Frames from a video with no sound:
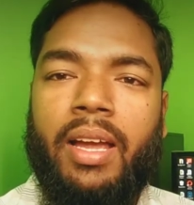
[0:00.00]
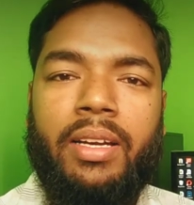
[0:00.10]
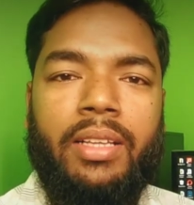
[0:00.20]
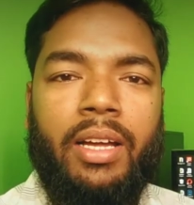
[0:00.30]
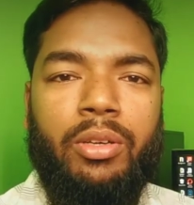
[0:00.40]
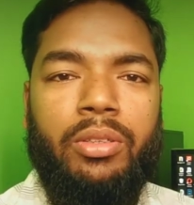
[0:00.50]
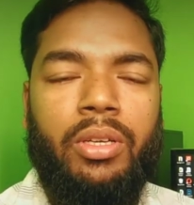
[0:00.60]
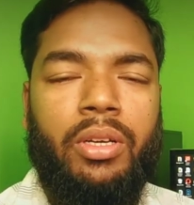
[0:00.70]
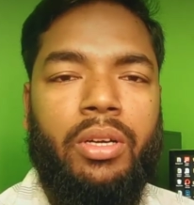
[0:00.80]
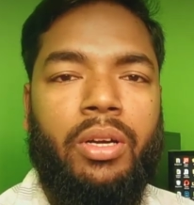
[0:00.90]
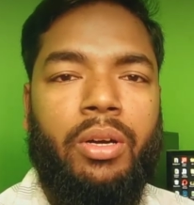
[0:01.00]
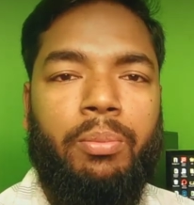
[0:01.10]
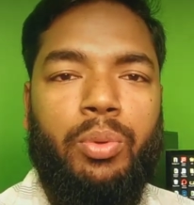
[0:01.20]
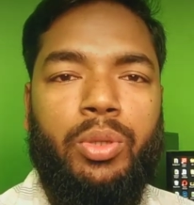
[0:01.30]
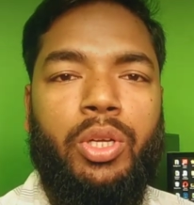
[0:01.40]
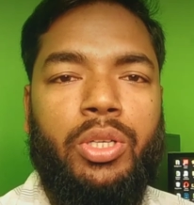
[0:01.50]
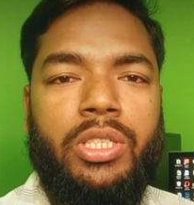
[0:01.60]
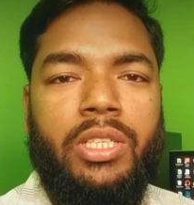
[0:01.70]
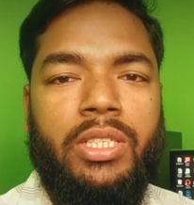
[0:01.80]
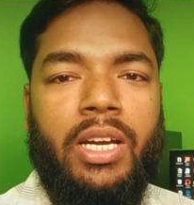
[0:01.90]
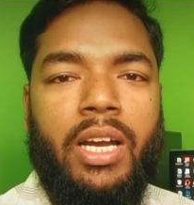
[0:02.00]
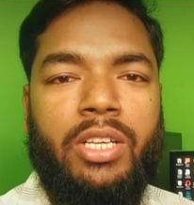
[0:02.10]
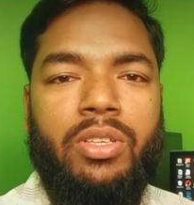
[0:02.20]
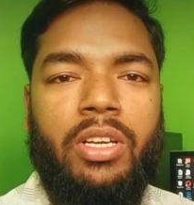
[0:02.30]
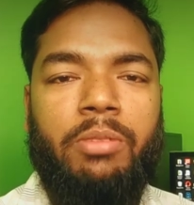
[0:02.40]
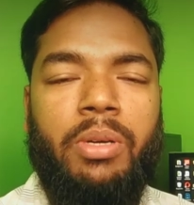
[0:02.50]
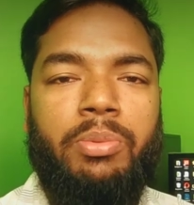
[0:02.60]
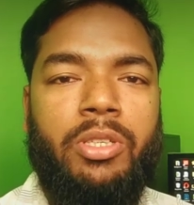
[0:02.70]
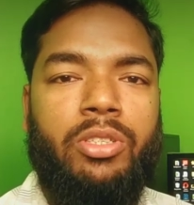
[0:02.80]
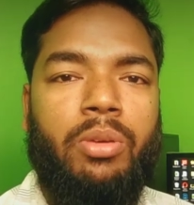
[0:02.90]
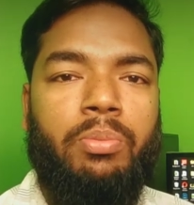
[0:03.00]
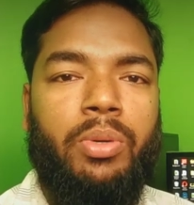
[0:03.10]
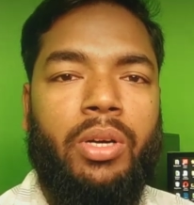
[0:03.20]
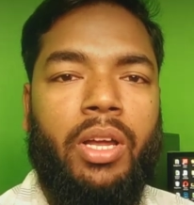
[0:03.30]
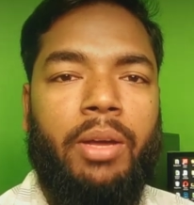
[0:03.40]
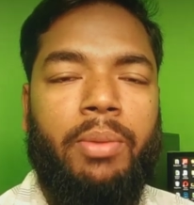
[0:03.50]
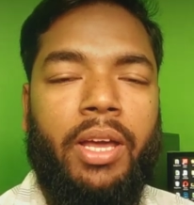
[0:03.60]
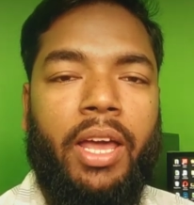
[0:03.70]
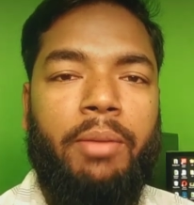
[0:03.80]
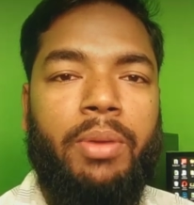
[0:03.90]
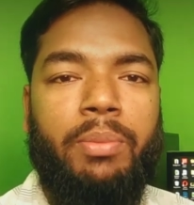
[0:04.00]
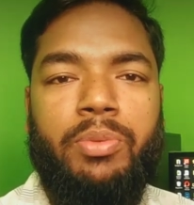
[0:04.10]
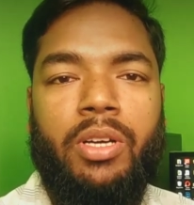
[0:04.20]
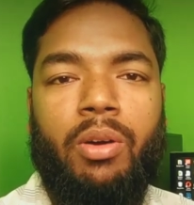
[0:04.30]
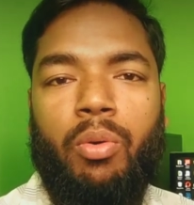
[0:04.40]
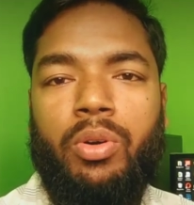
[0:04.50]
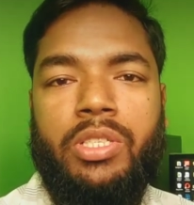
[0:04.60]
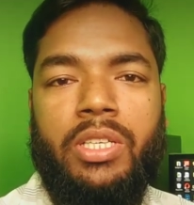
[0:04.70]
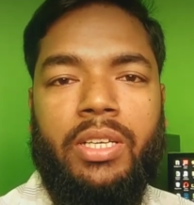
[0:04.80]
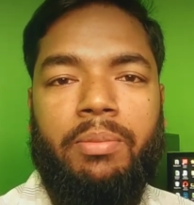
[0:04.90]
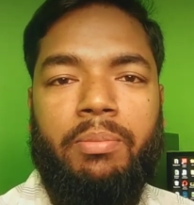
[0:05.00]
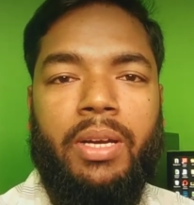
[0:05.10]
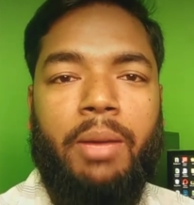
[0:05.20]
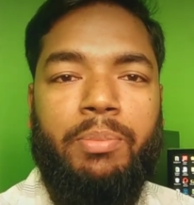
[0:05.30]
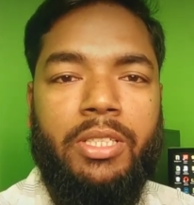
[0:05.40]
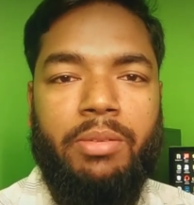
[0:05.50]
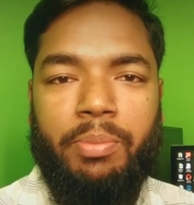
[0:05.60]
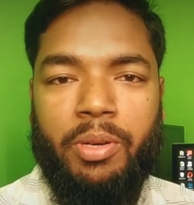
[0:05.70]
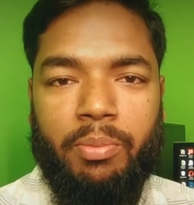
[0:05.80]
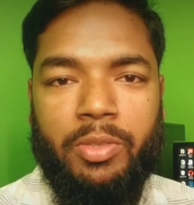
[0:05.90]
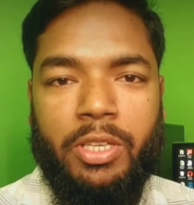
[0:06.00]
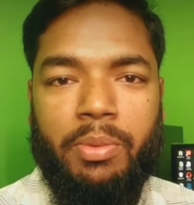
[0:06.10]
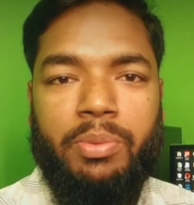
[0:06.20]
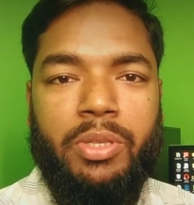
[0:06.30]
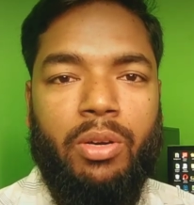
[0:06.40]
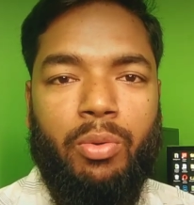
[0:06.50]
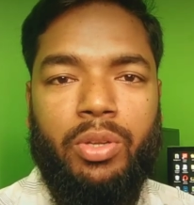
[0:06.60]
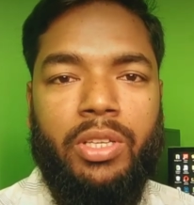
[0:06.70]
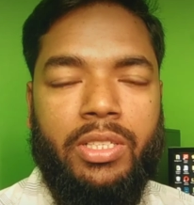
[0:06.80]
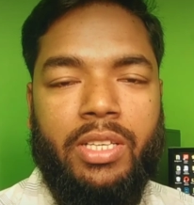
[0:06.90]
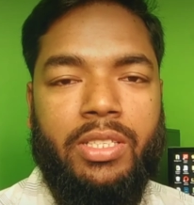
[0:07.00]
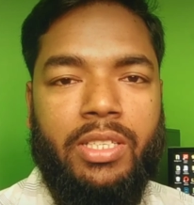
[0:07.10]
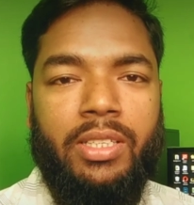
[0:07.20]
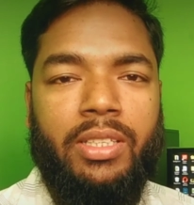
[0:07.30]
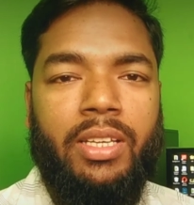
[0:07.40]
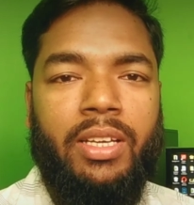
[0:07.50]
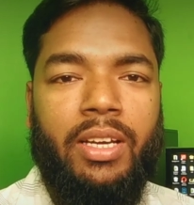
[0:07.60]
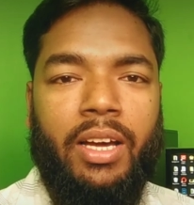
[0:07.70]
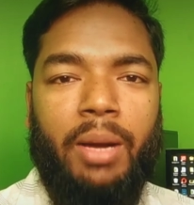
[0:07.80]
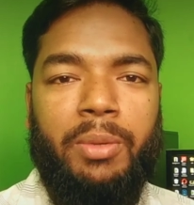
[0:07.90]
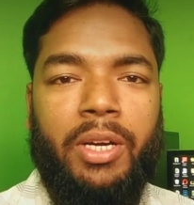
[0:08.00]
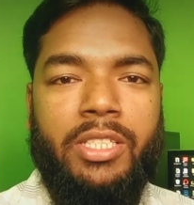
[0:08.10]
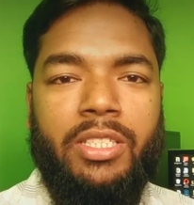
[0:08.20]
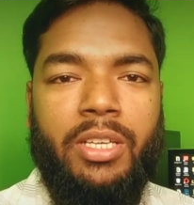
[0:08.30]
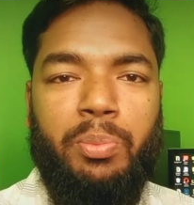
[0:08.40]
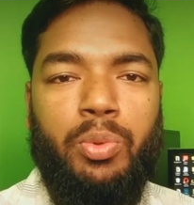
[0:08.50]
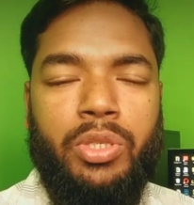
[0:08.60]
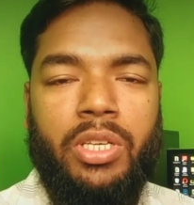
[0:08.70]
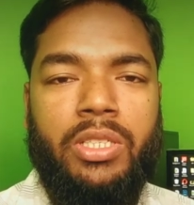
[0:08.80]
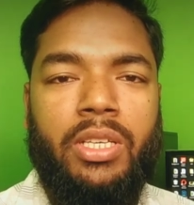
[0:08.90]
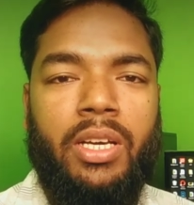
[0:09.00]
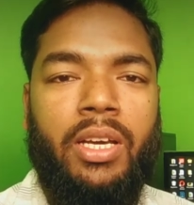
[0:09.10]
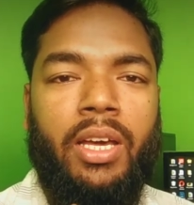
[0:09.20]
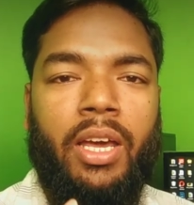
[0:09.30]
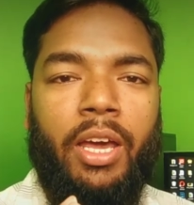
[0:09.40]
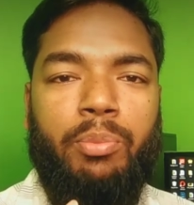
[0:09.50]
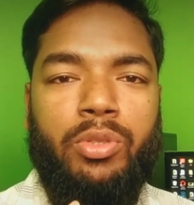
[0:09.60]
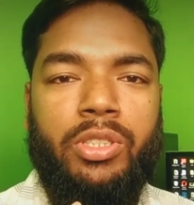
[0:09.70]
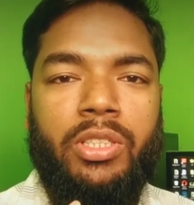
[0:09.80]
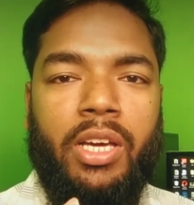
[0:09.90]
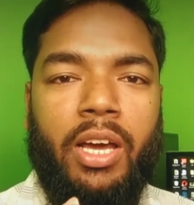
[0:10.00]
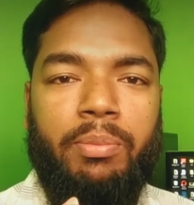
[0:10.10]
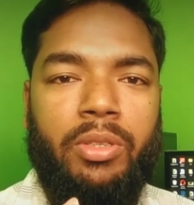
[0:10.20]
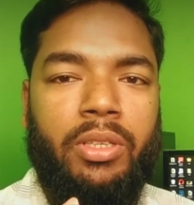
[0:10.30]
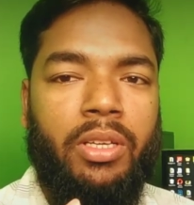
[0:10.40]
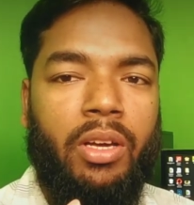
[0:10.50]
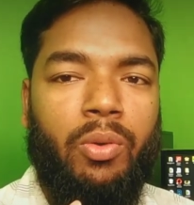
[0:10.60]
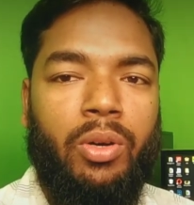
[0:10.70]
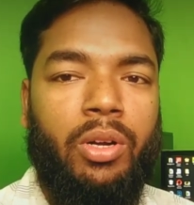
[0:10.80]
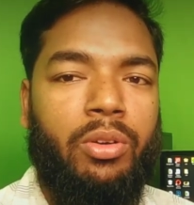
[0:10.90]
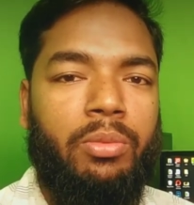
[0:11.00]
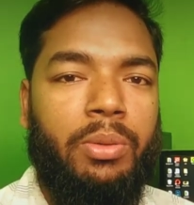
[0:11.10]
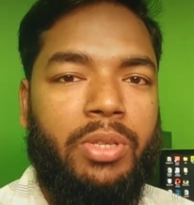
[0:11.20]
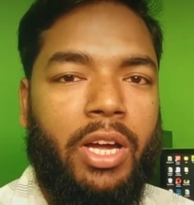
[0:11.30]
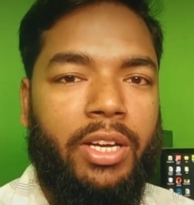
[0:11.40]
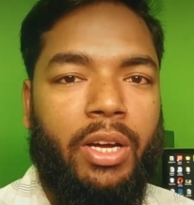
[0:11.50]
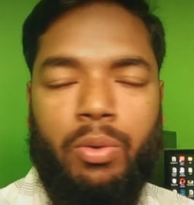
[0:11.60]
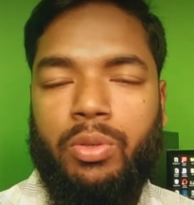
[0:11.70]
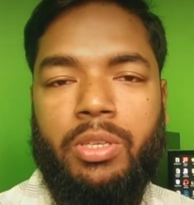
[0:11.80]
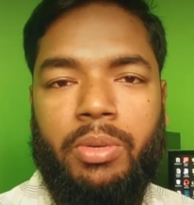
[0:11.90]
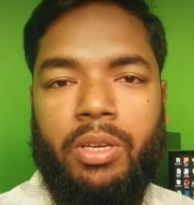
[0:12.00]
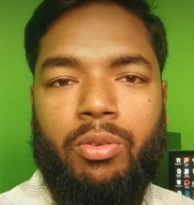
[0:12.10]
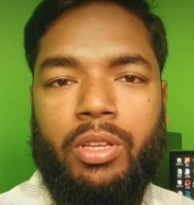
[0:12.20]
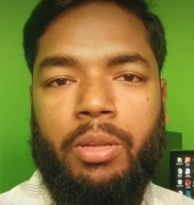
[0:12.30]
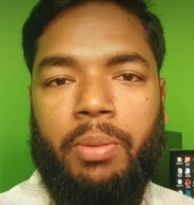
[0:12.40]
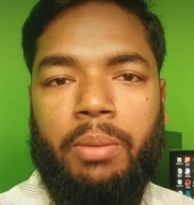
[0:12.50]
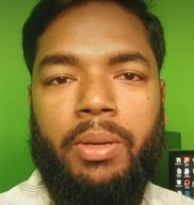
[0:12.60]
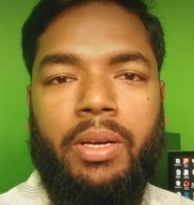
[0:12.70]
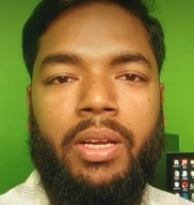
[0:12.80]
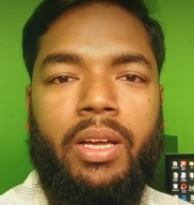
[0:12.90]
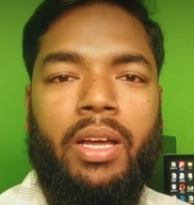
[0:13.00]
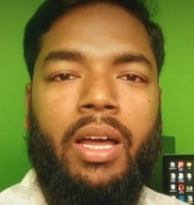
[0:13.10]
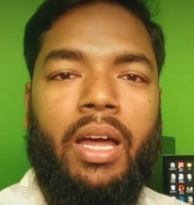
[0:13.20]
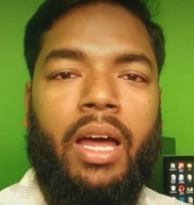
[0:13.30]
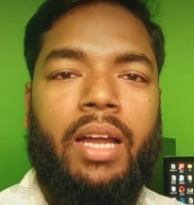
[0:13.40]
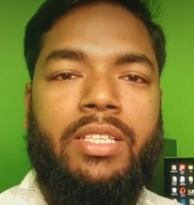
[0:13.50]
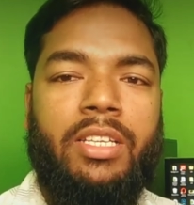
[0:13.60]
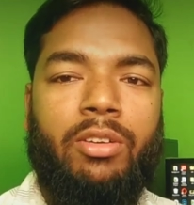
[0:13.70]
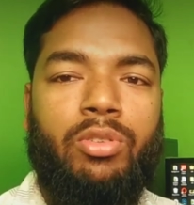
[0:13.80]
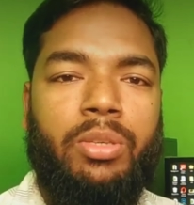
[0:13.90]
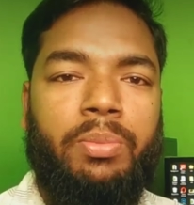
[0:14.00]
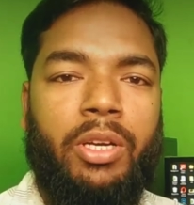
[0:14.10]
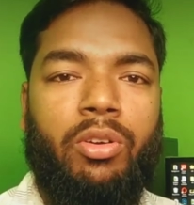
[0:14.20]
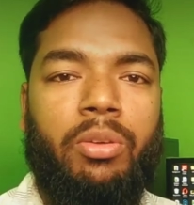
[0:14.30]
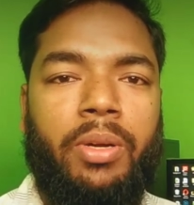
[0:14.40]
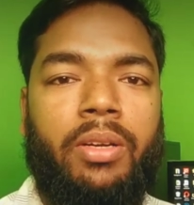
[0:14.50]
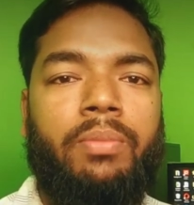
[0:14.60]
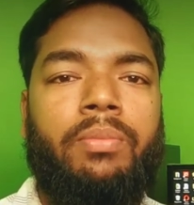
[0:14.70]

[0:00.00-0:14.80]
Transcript: একটা দারুণ বুদ্ধি হচ্ছে যারা আসলে ব্যবসা সম্পর্কে বা এই ব্যবসা করছে মানে আপনি যে যে ব্যবসাটা করতে চাচ্ছেন আপনার কাছে যে পুঁজি আছে এই পুঁজি দিয়ে আপনি কোনো না কোনো ব্যবসা আইডিয়া খুঁজে বের করতে পারবেন আর যেটা খুঁজে বের করবেন